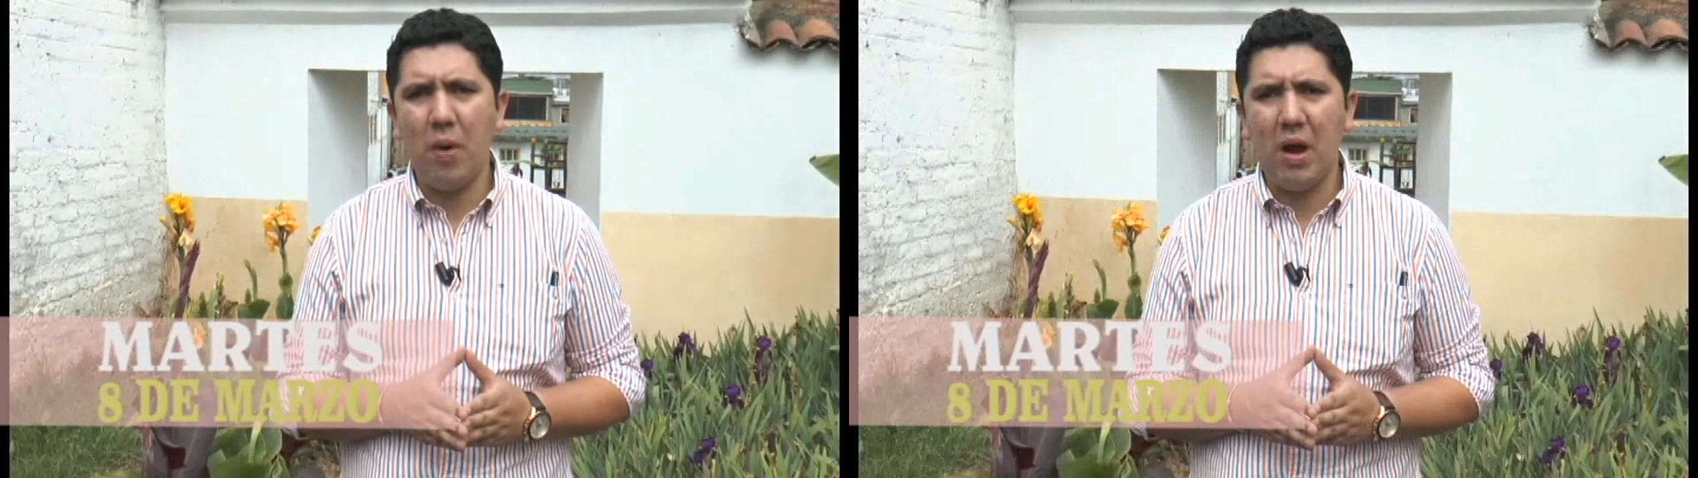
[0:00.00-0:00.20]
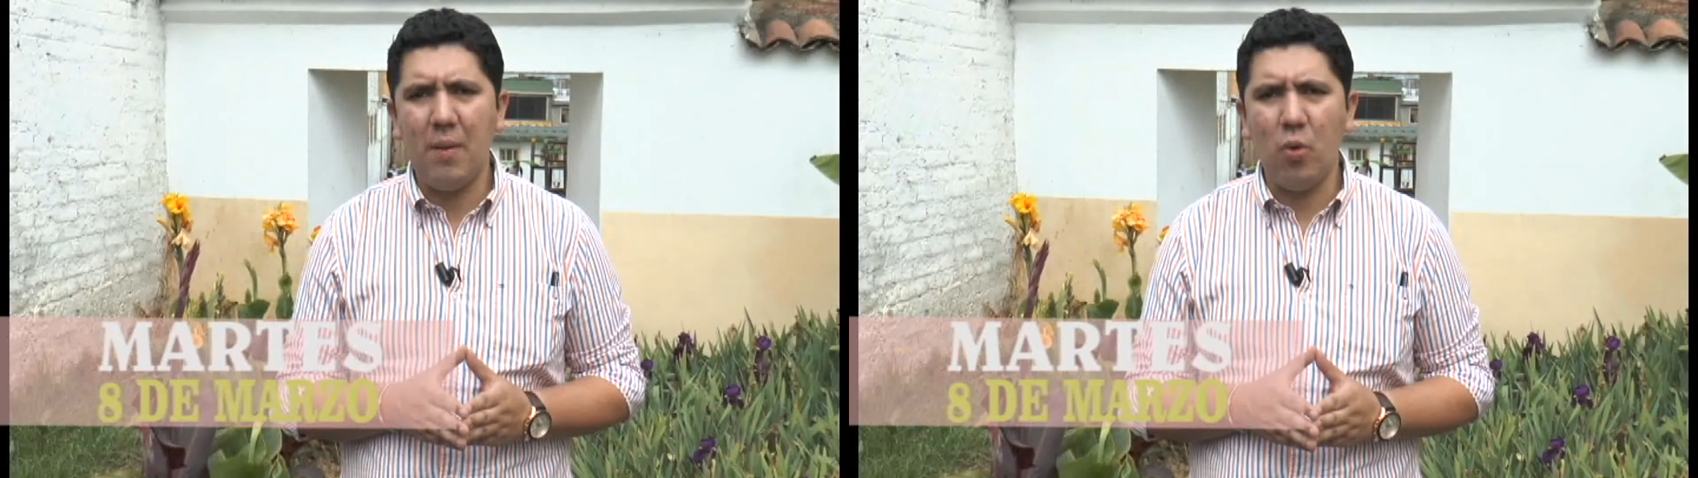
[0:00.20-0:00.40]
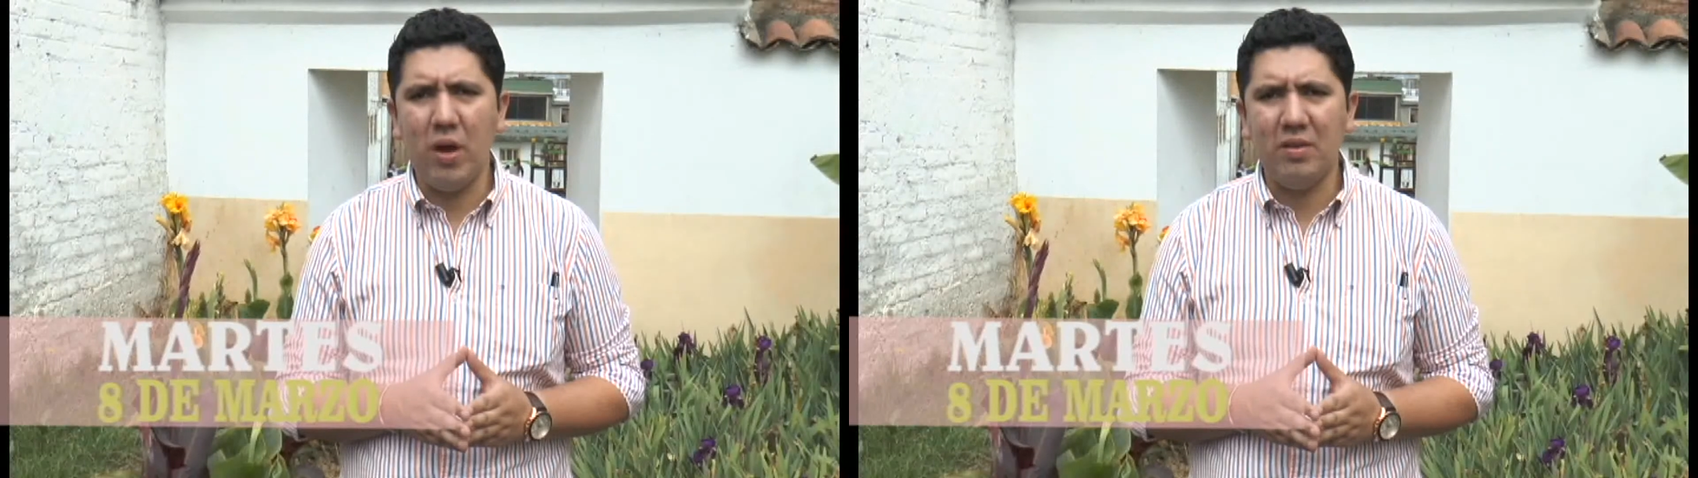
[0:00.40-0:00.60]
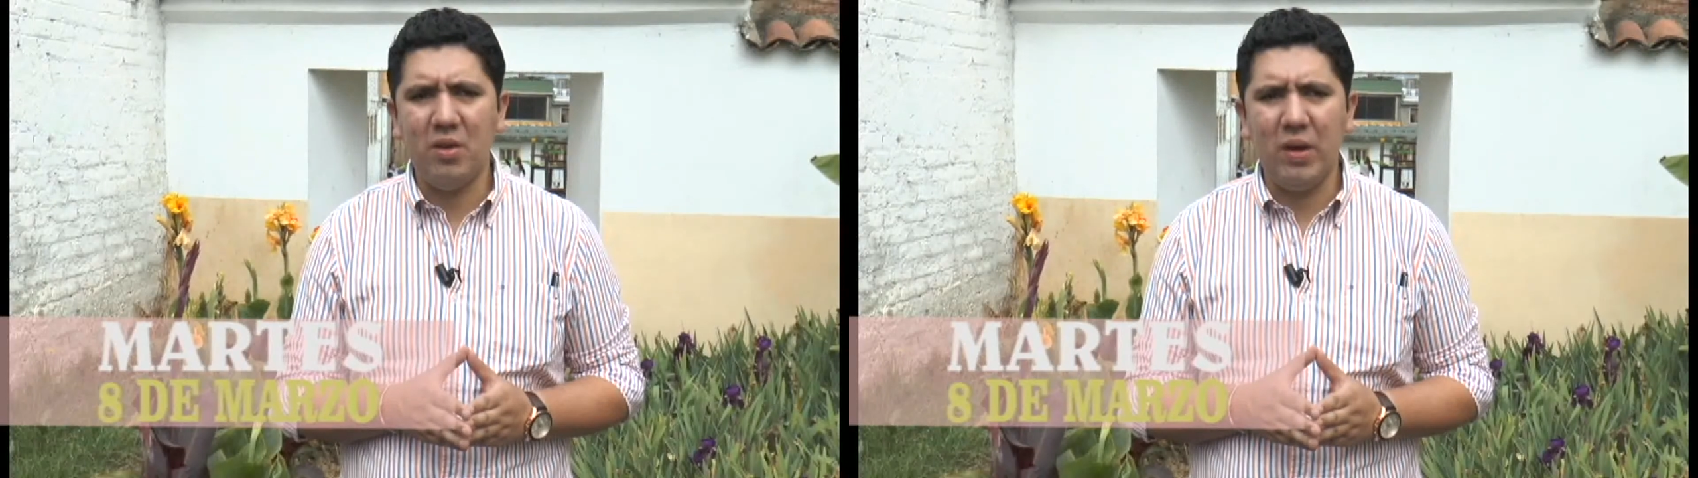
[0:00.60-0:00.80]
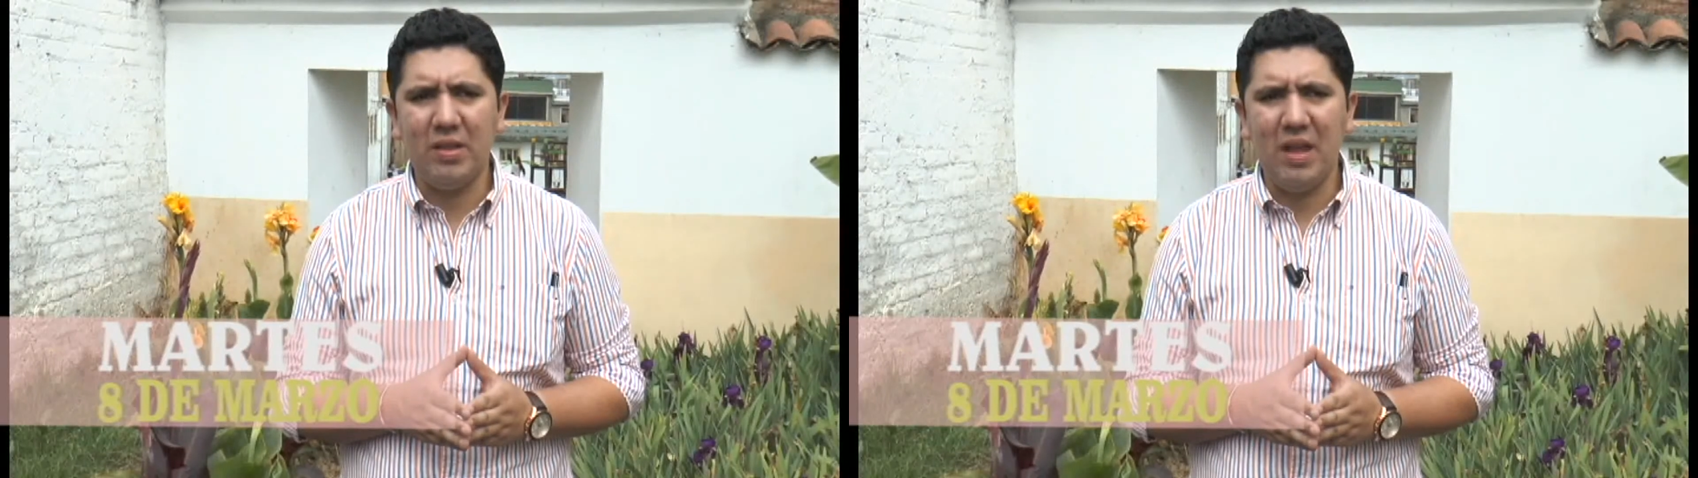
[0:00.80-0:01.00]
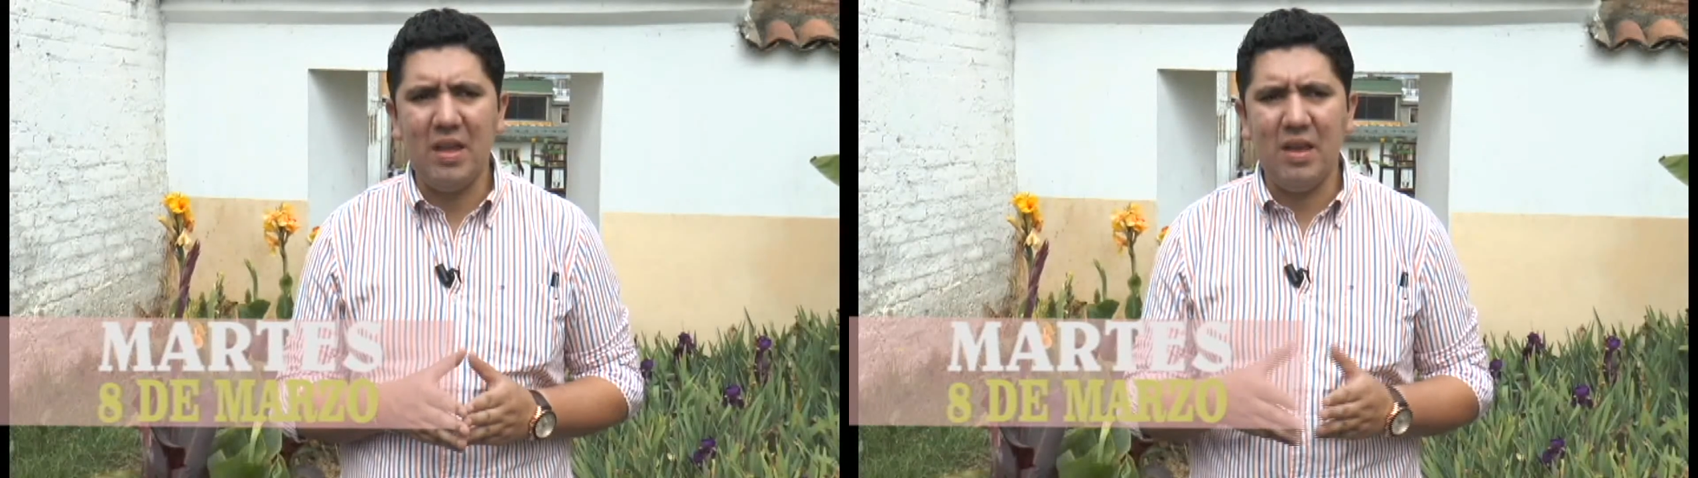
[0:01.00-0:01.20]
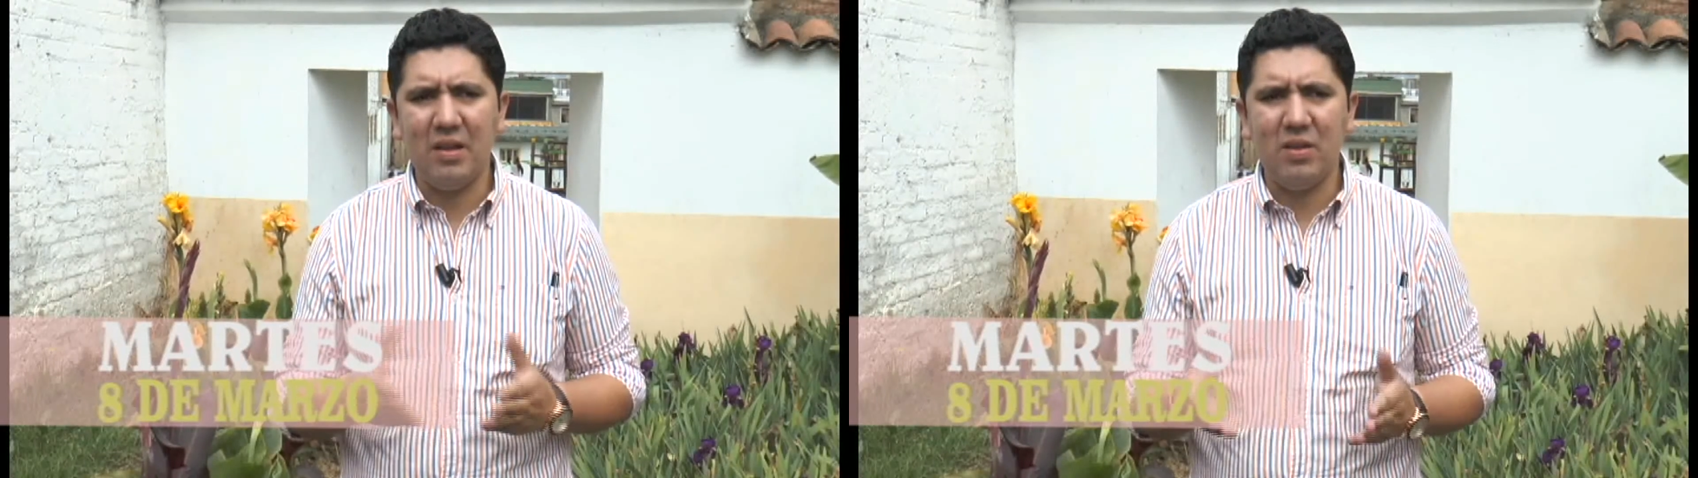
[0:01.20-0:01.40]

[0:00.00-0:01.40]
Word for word: para la Mujer Cibateña,